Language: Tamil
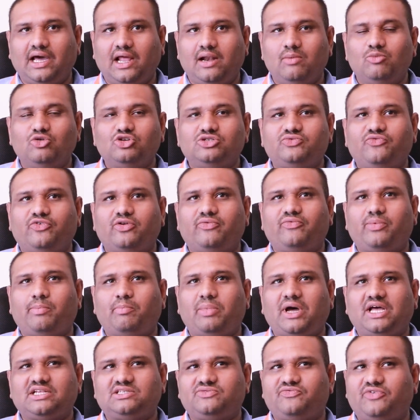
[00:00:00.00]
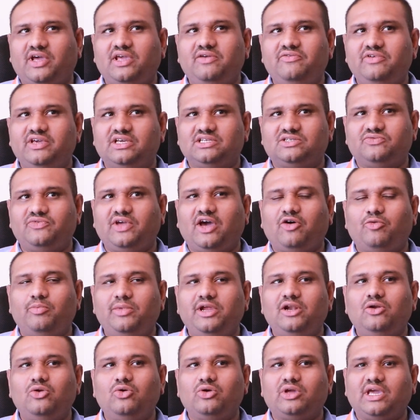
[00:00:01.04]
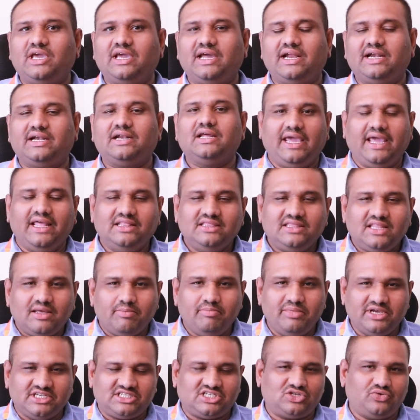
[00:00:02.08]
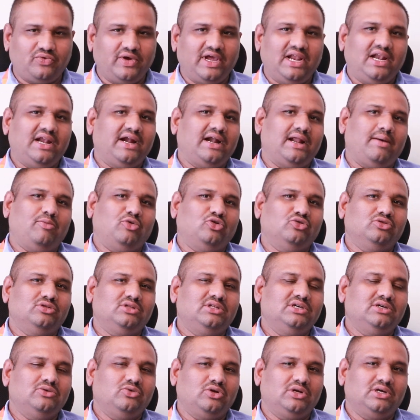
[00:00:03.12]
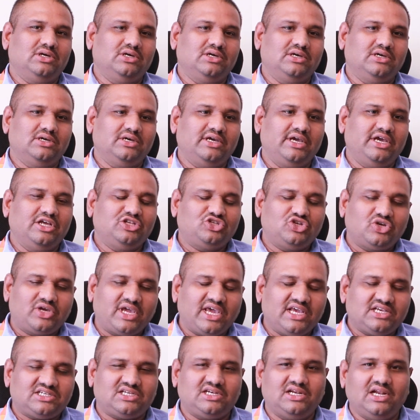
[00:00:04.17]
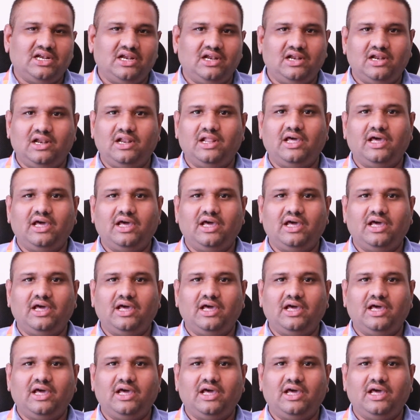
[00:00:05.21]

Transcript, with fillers: ஆல்மோஸ்ட் ஃபார் பாஸ்ட் ஃபைவ் இயர்ஸ் வி ஹவ் பீன் லுக்கிங் அட் எந்த பெஸ்ட் வேல நம்ம வந்து ஒரு எஜுகேஷனல்